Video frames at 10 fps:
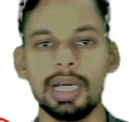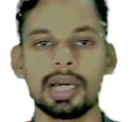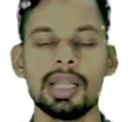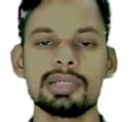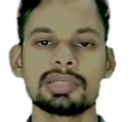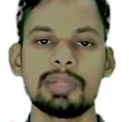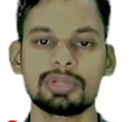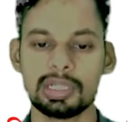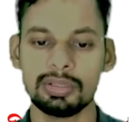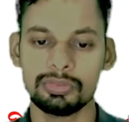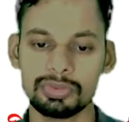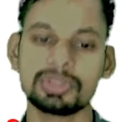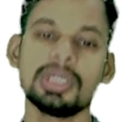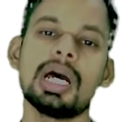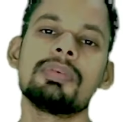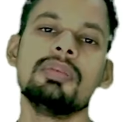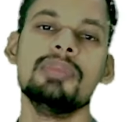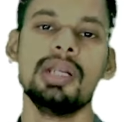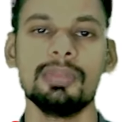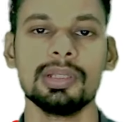अगला एग्जाम होता थी उससे आपकी
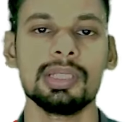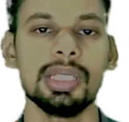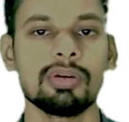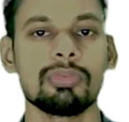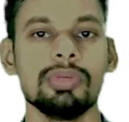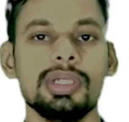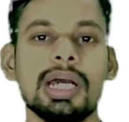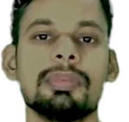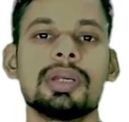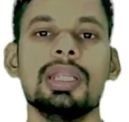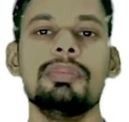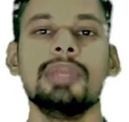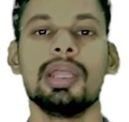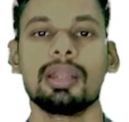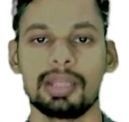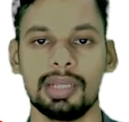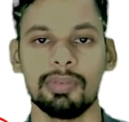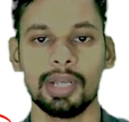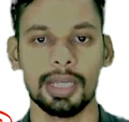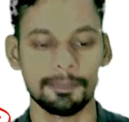मेरिट बनती है और वही आपके लिए मेन रहने
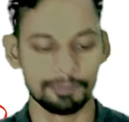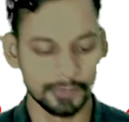वाला है